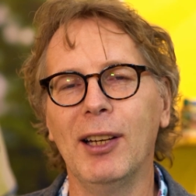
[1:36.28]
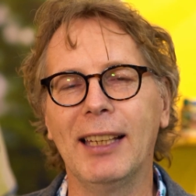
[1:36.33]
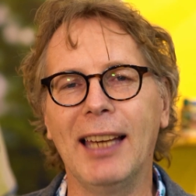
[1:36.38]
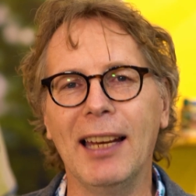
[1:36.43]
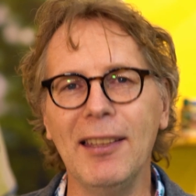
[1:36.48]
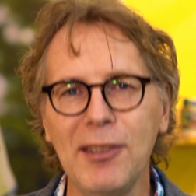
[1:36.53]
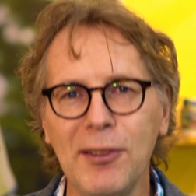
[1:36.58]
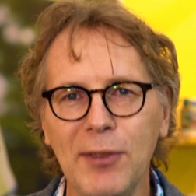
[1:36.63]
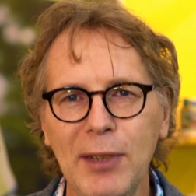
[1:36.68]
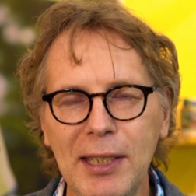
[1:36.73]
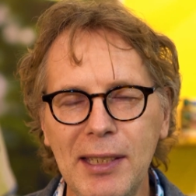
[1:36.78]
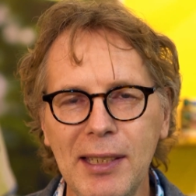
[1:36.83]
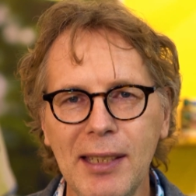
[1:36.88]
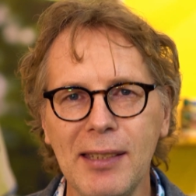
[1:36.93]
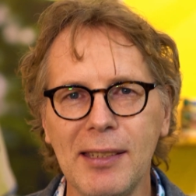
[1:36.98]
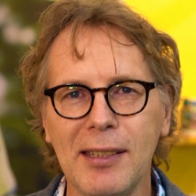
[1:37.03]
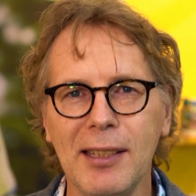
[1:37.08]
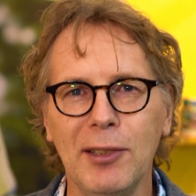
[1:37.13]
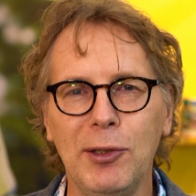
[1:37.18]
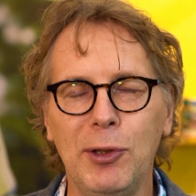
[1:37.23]
Ganz wichtig
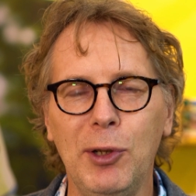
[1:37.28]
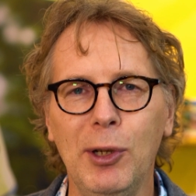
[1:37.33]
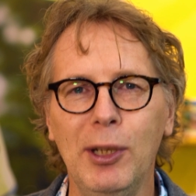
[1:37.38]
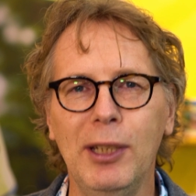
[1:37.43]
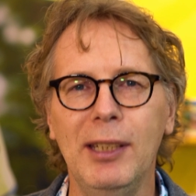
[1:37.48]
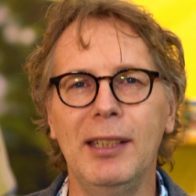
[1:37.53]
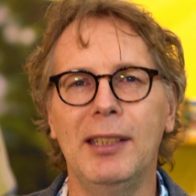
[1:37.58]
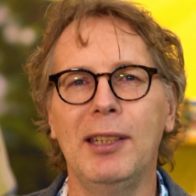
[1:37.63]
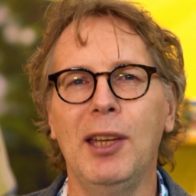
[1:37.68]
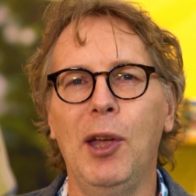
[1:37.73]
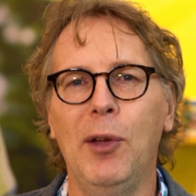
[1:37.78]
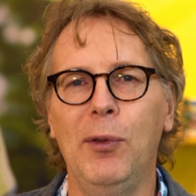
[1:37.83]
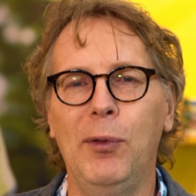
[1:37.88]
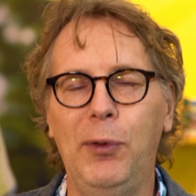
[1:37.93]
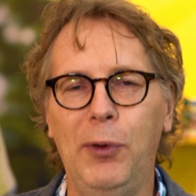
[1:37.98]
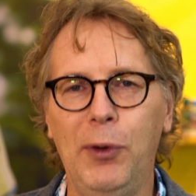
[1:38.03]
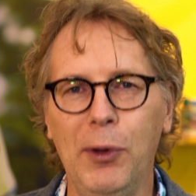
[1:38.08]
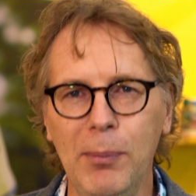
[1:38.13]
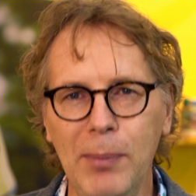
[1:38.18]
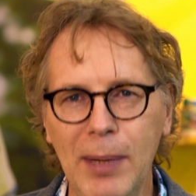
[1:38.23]
ist natürlich
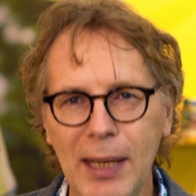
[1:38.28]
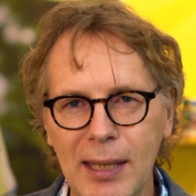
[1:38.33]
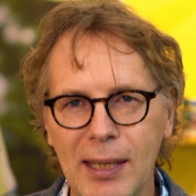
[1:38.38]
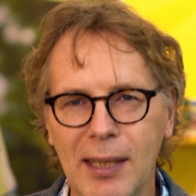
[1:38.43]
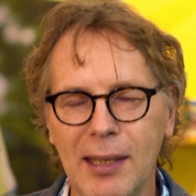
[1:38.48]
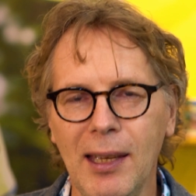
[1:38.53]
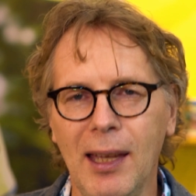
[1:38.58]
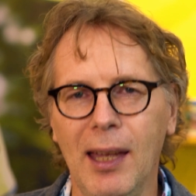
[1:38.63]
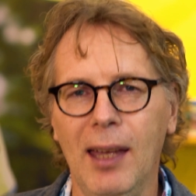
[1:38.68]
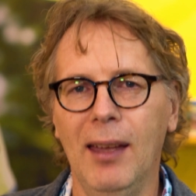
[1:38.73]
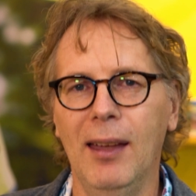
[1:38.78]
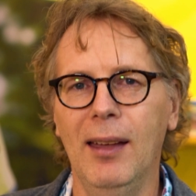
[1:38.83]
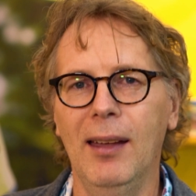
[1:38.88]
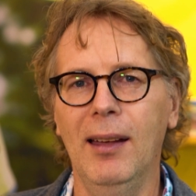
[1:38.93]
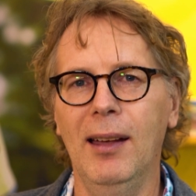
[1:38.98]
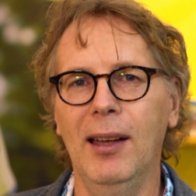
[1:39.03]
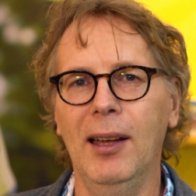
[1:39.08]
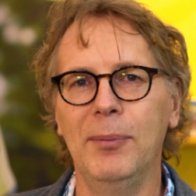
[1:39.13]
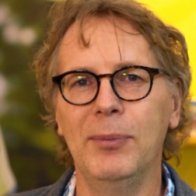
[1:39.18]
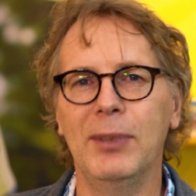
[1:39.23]
für mich,
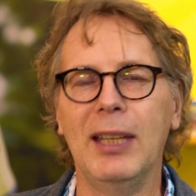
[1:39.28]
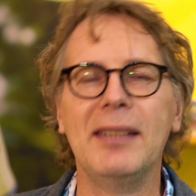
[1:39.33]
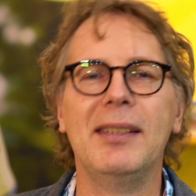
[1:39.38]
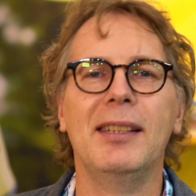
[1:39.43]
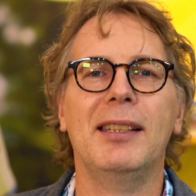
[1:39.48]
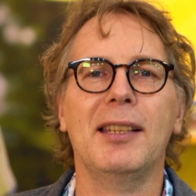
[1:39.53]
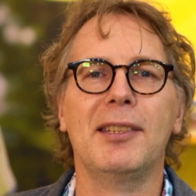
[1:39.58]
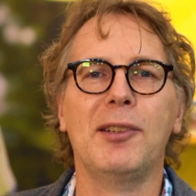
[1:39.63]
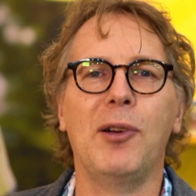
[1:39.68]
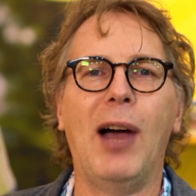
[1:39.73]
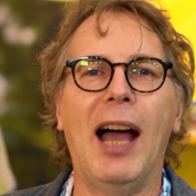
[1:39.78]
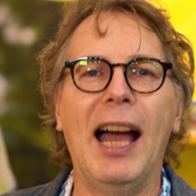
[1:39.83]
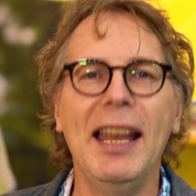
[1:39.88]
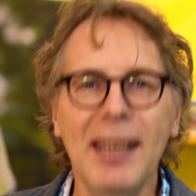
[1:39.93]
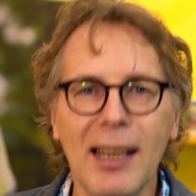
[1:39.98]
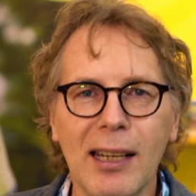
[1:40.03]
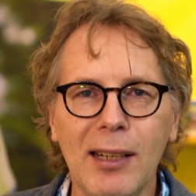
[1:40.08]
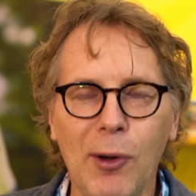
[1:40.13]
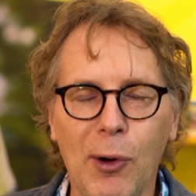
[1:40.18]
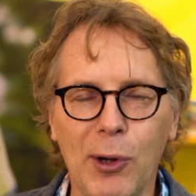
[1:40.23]
ähm, dass ich das auch
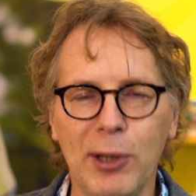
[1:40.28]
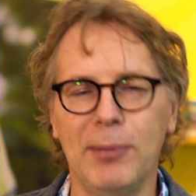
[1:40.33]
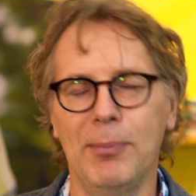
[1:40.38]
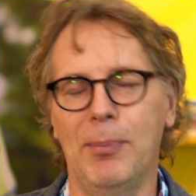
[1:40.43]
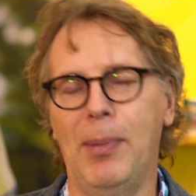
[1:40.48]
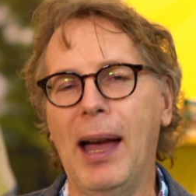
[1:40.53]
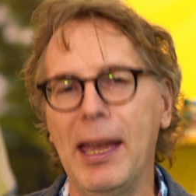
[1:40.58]
anderen Leuten